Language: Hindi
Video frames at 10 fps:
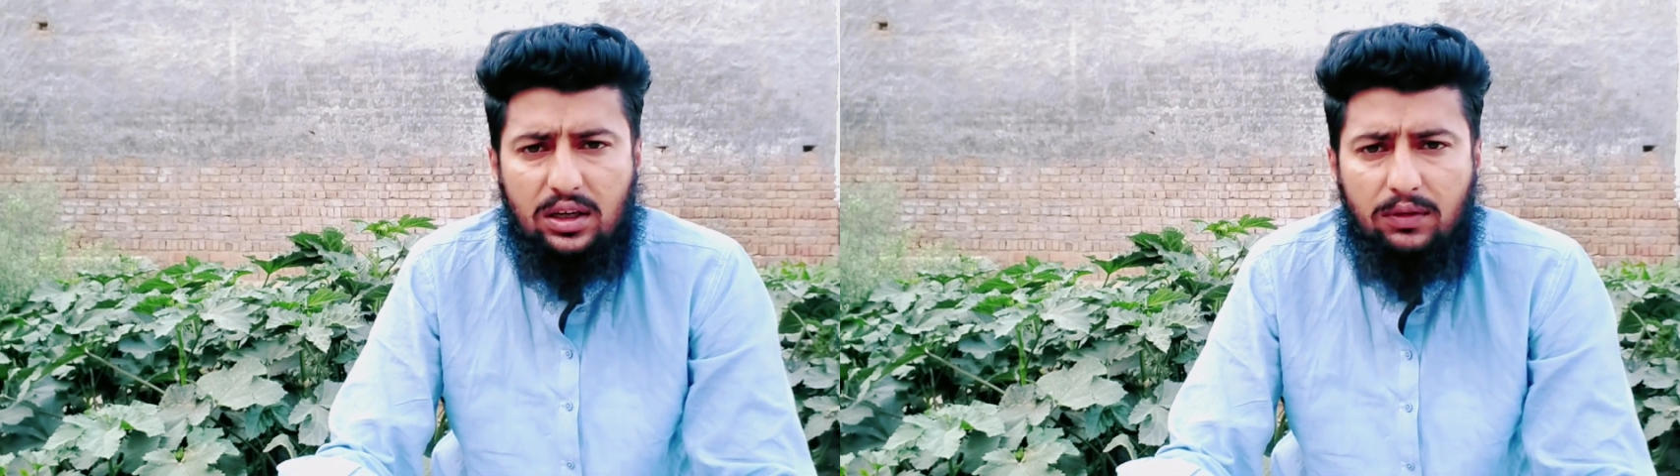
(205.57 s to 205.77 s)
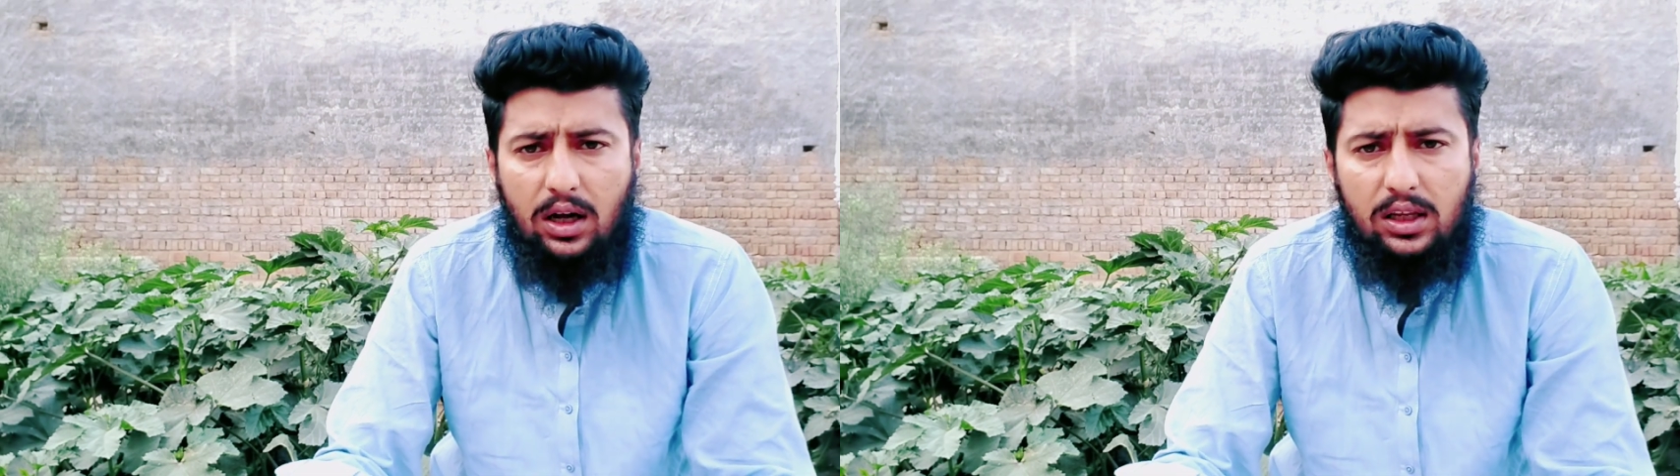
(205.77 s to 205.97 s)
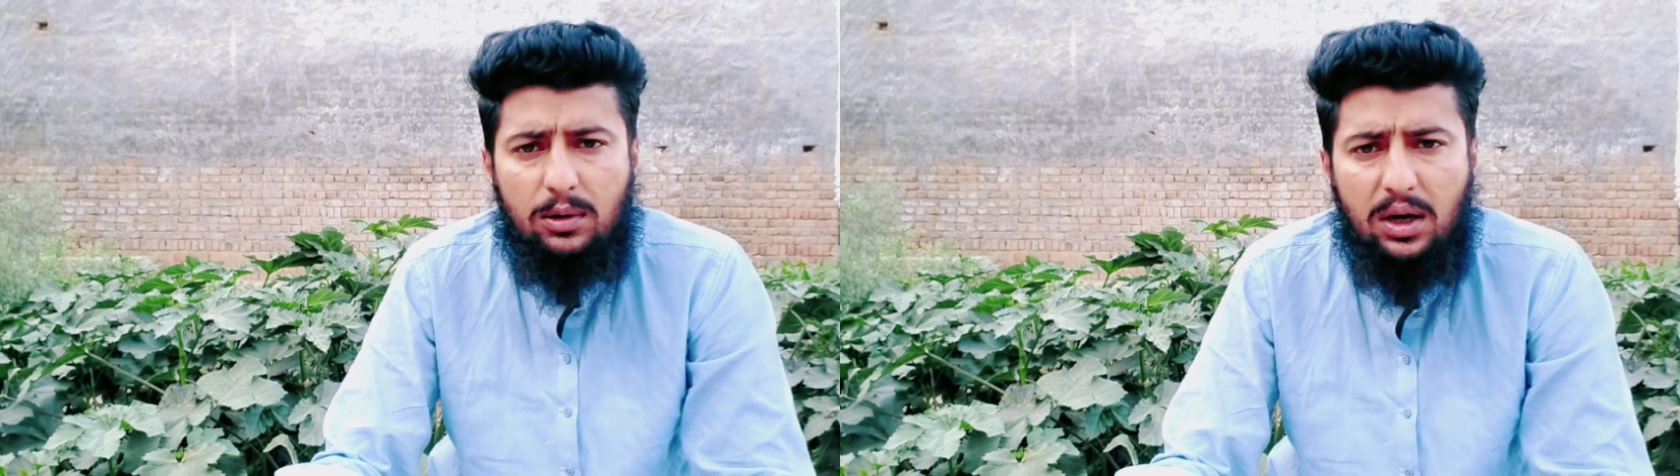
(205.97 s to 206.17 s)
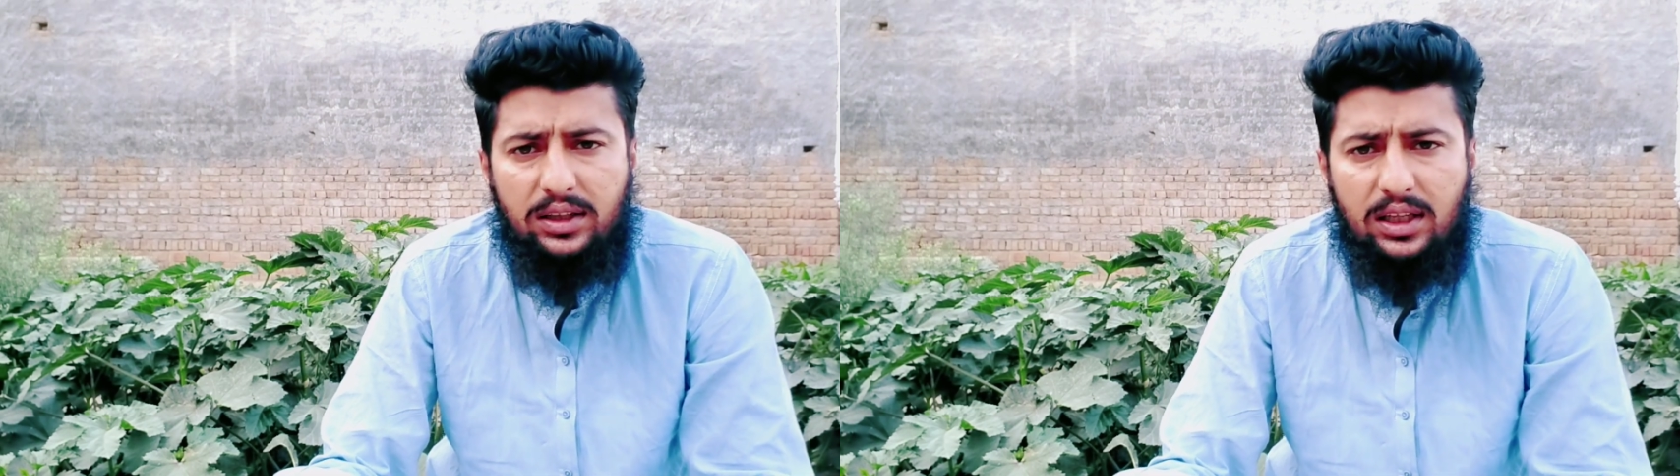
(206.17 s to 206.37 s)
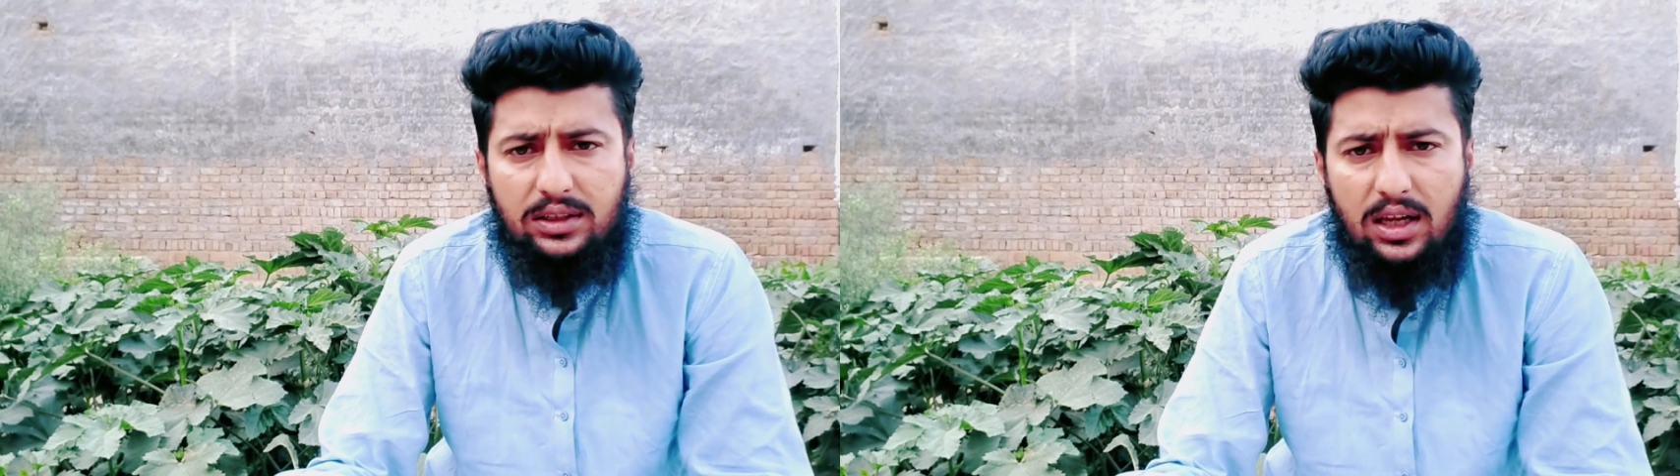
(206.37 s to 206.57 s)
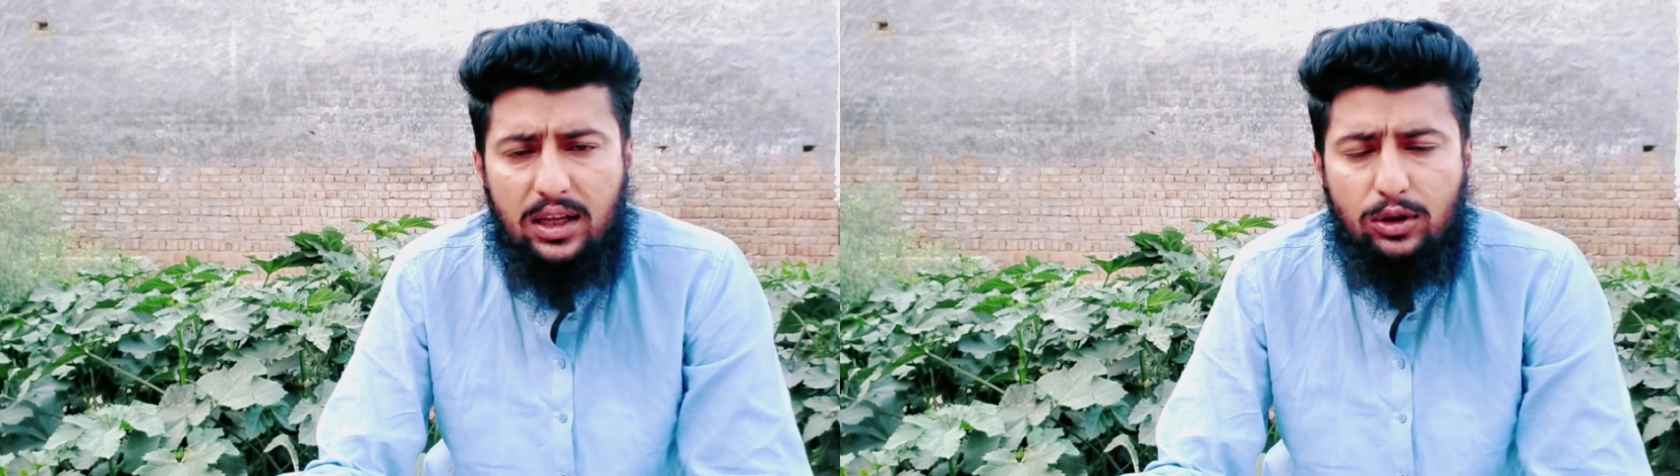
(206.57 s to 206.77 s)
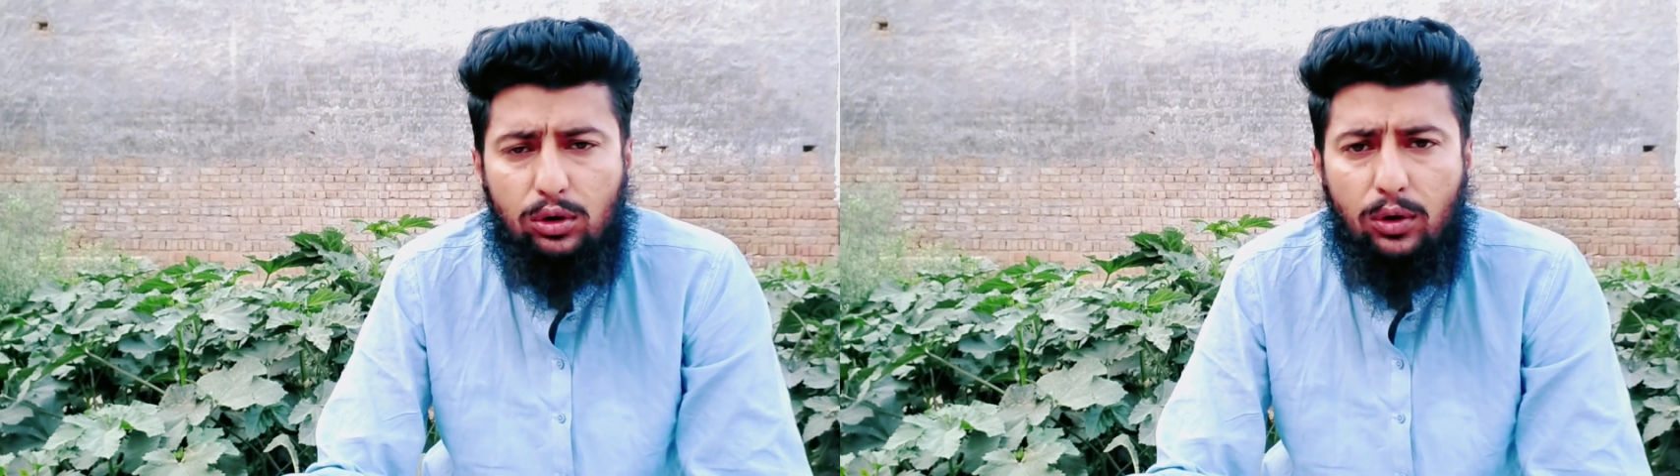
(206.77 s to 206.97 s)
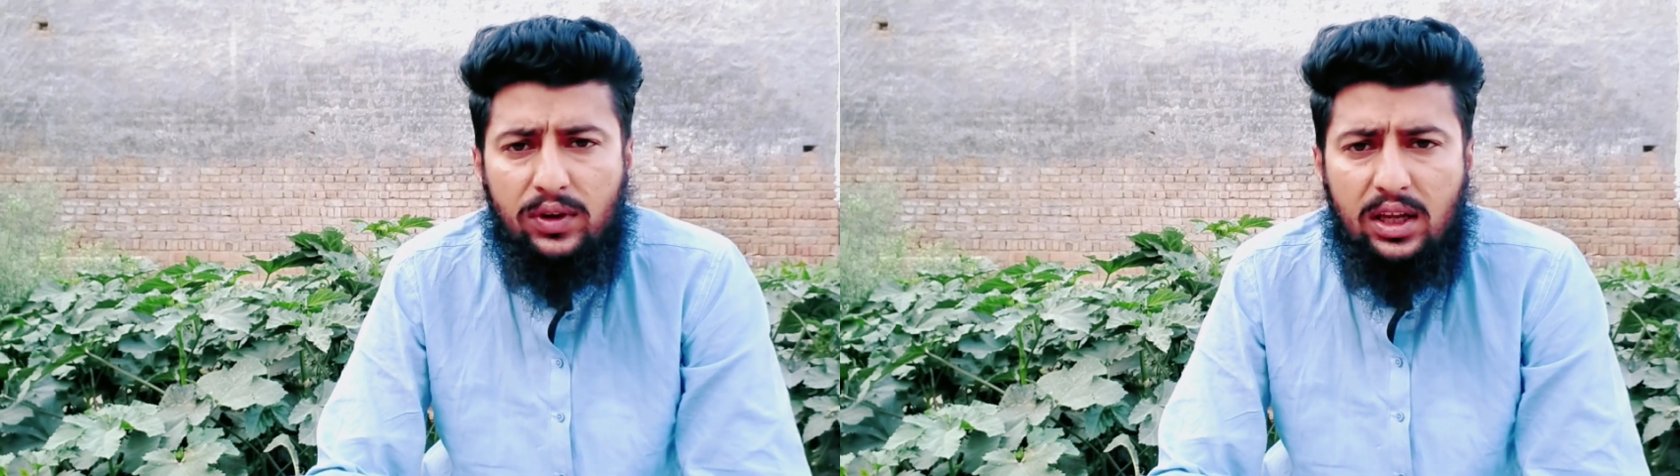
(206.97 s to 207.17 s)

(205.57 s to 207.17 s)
चकवाल की बात की जाए तो